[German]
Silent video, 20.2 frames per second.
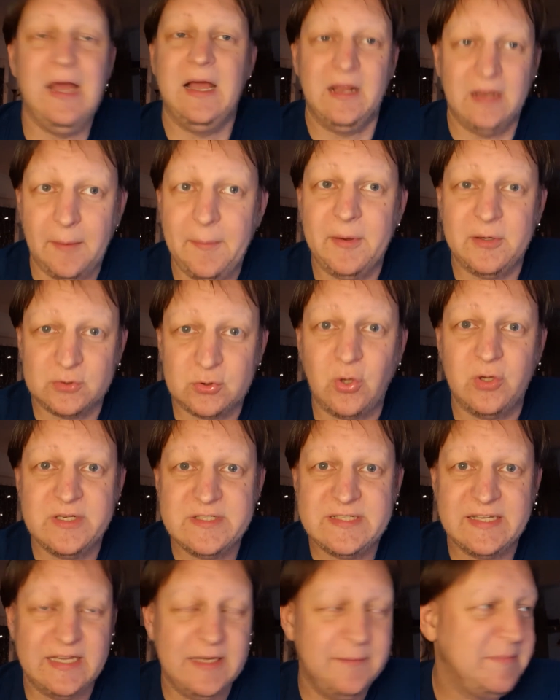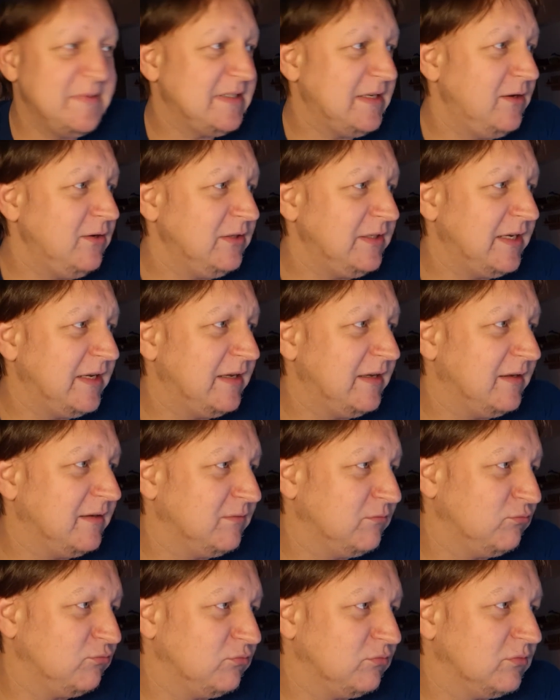aber tolles Ergebnis auch, der
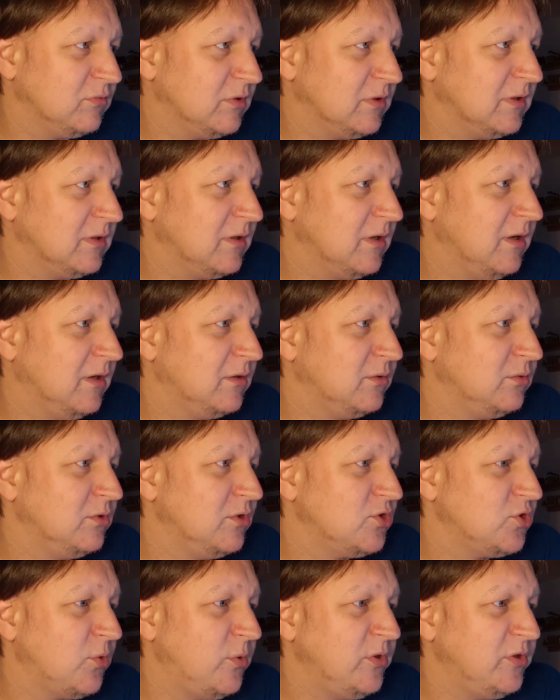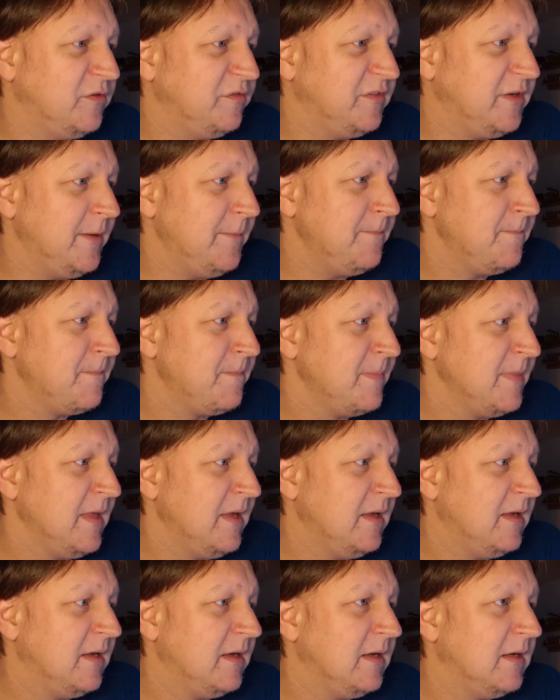äh, gute Joel Dufter.
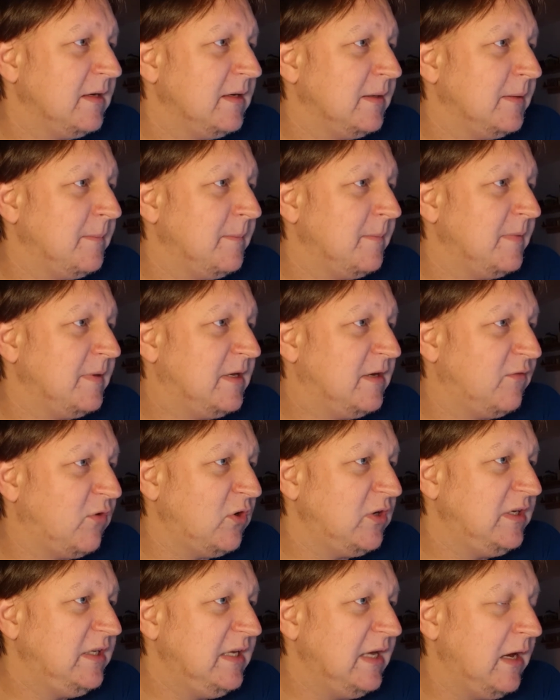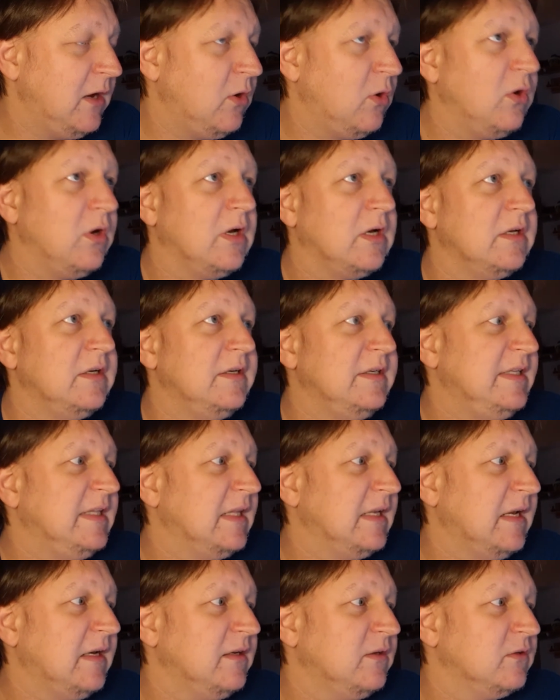Ähm, gewonnen hier auch
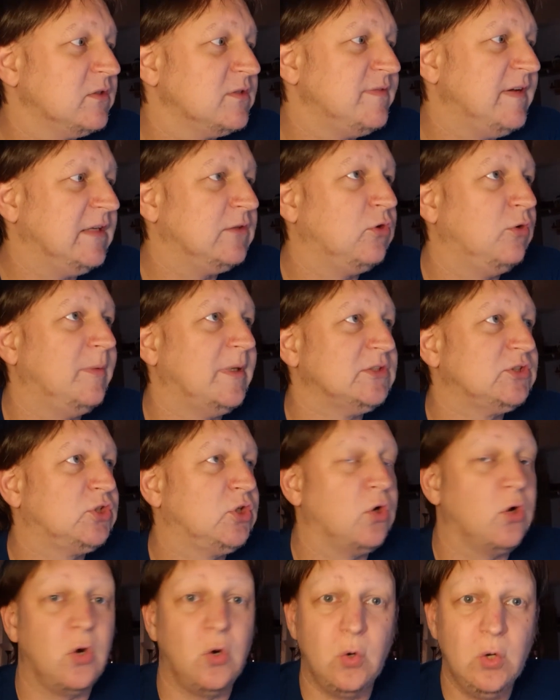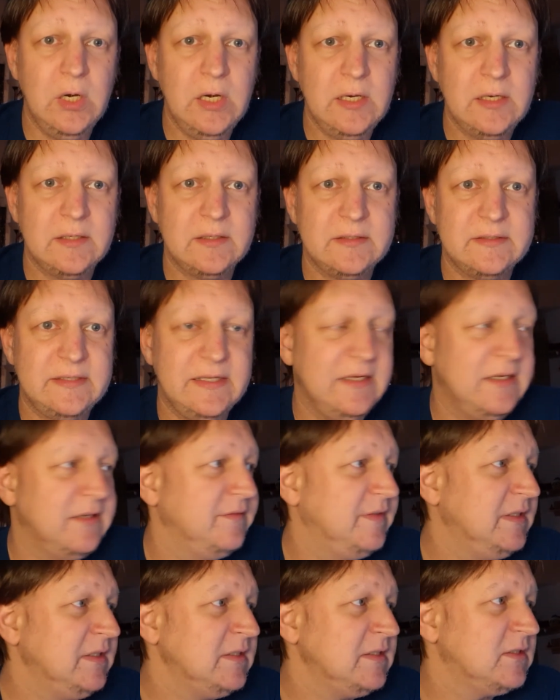Niederlande und zwar Thomas Kroll, der
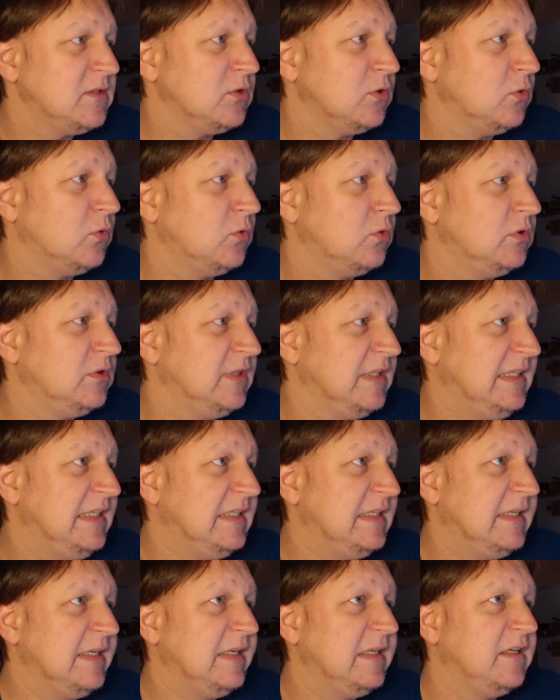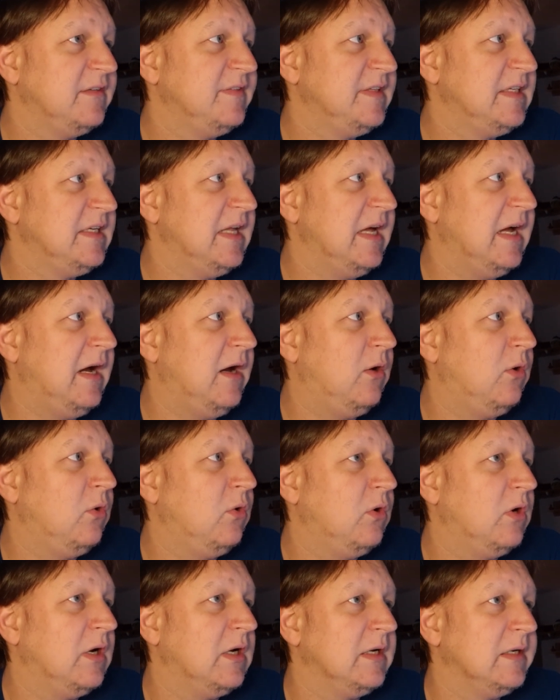gewinnt. Und die Niederlande gewinnen
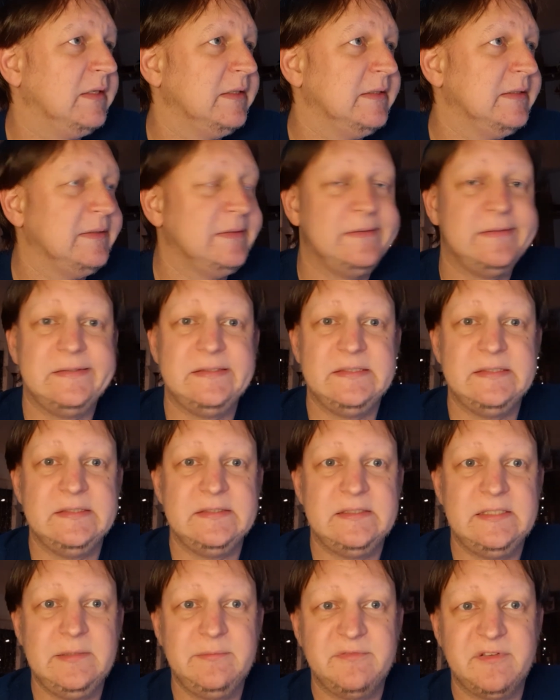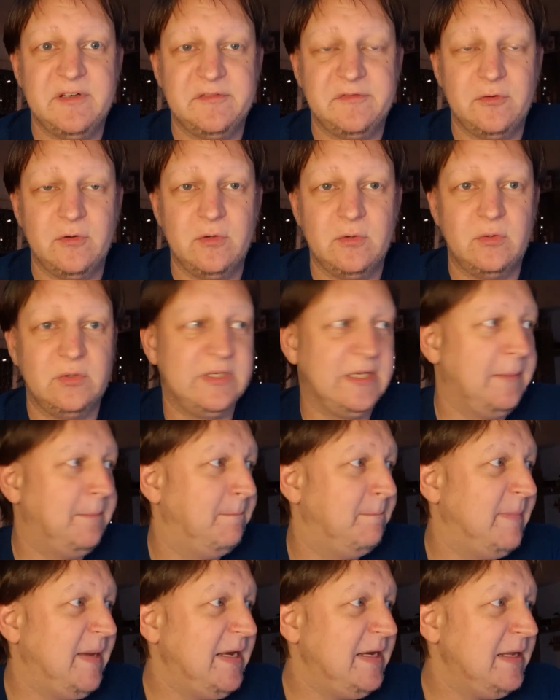auch äh, die Teamverfolgung der
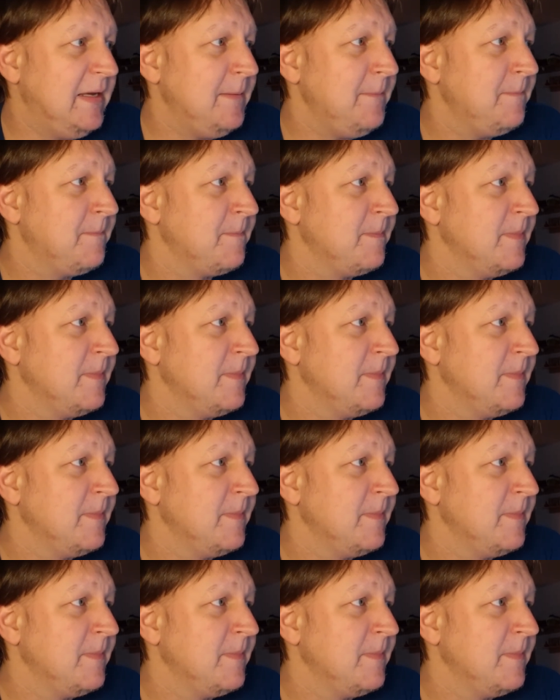Männer.